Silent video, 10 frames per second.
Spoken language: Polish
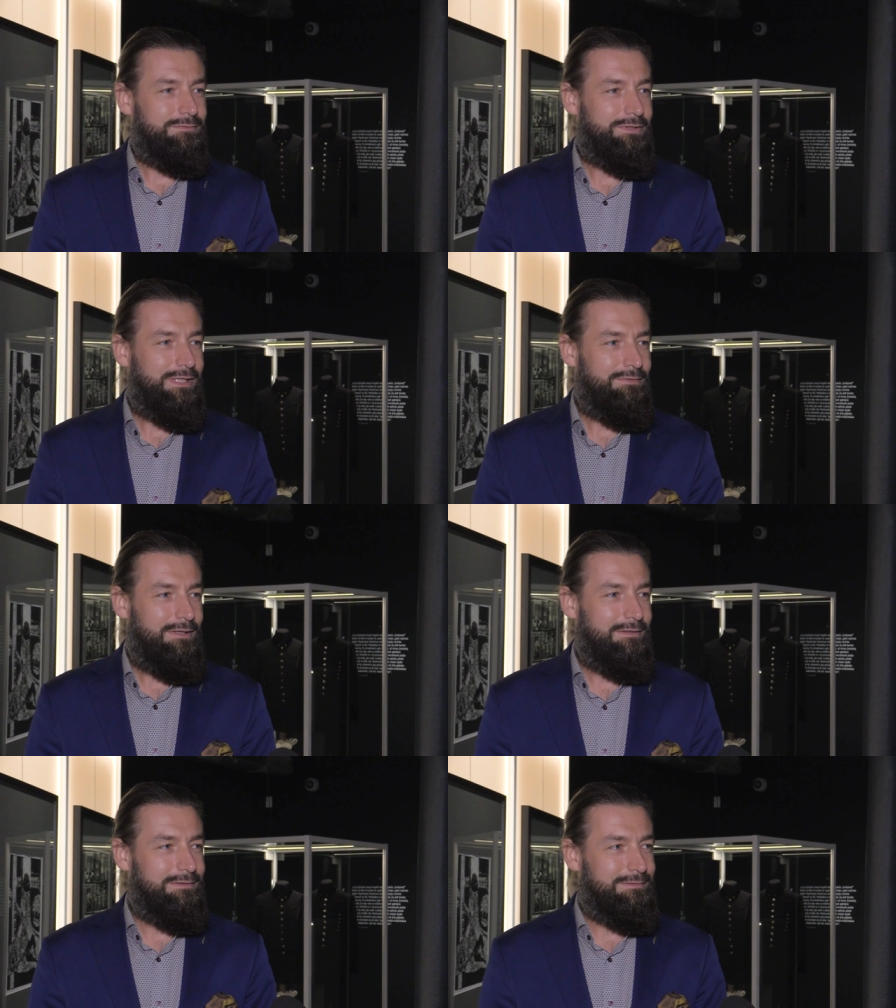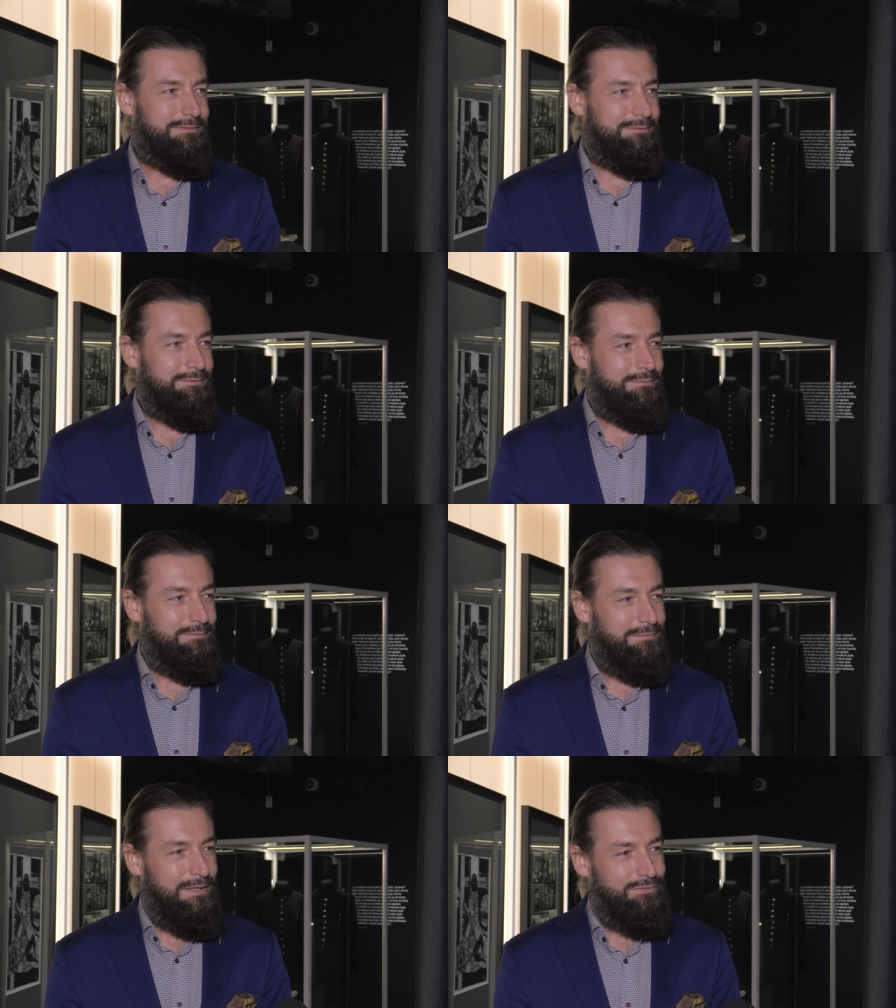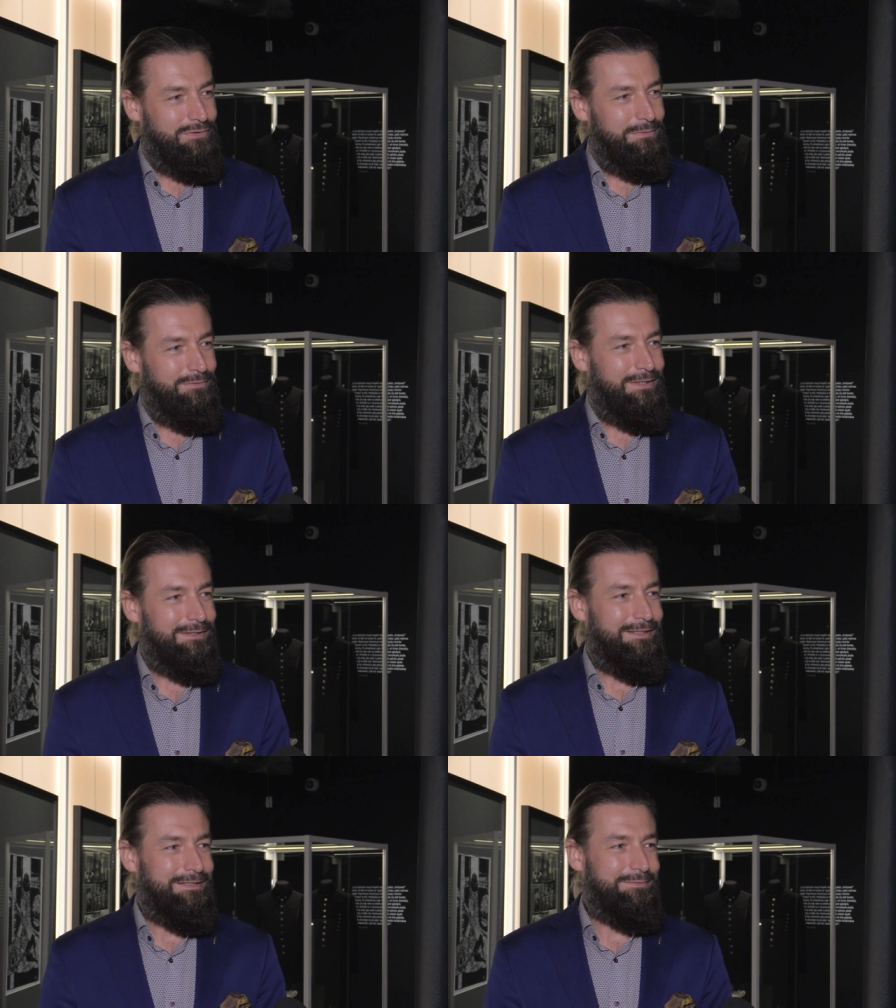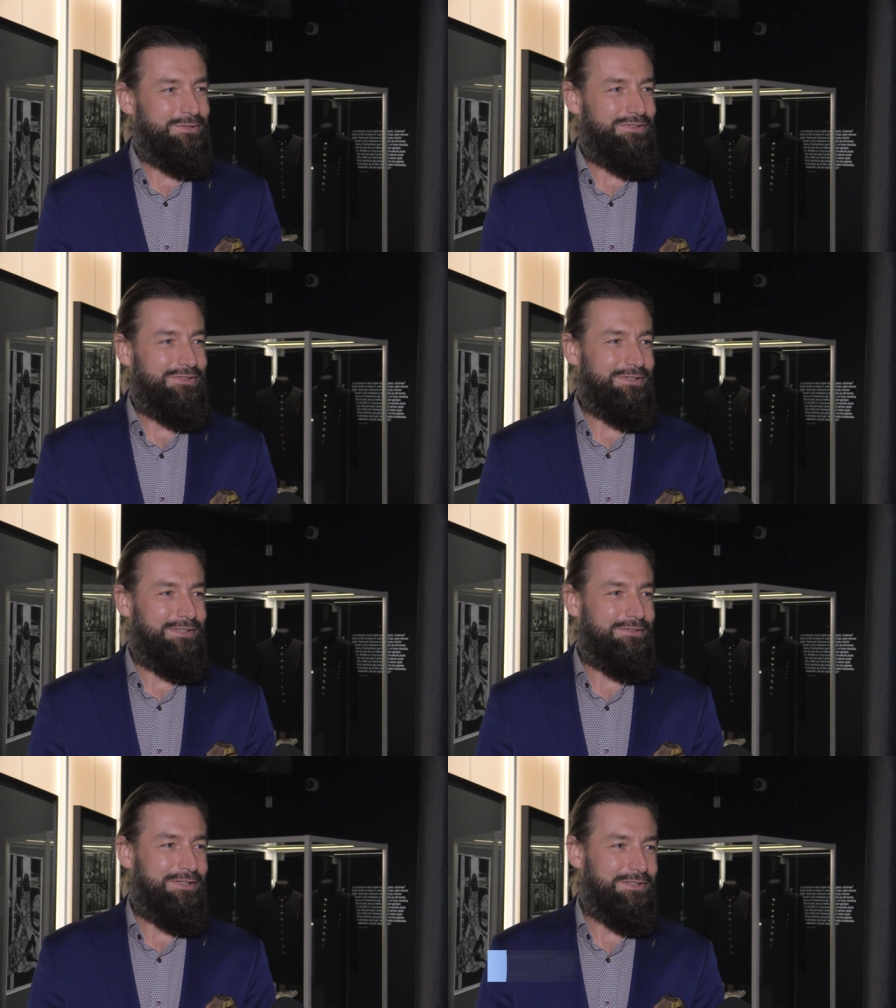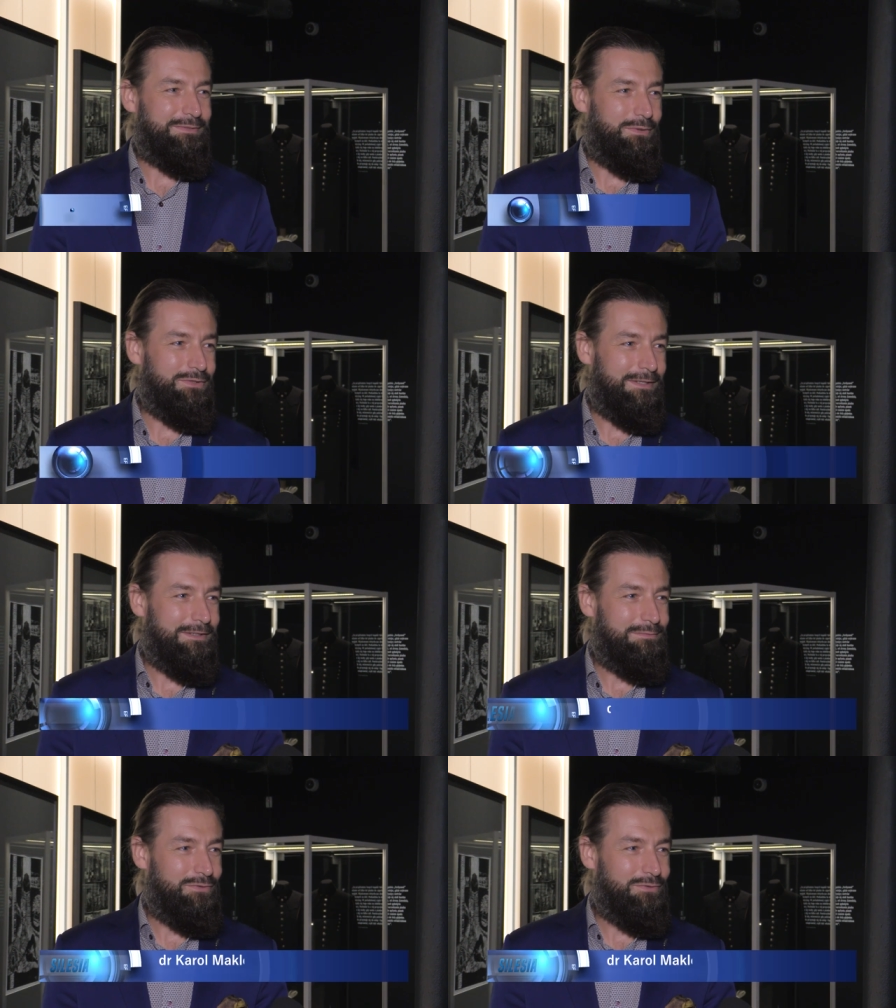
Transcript: Wystawa y, ma w sobie wiele tajemnic, kryje wiele niespodzianek.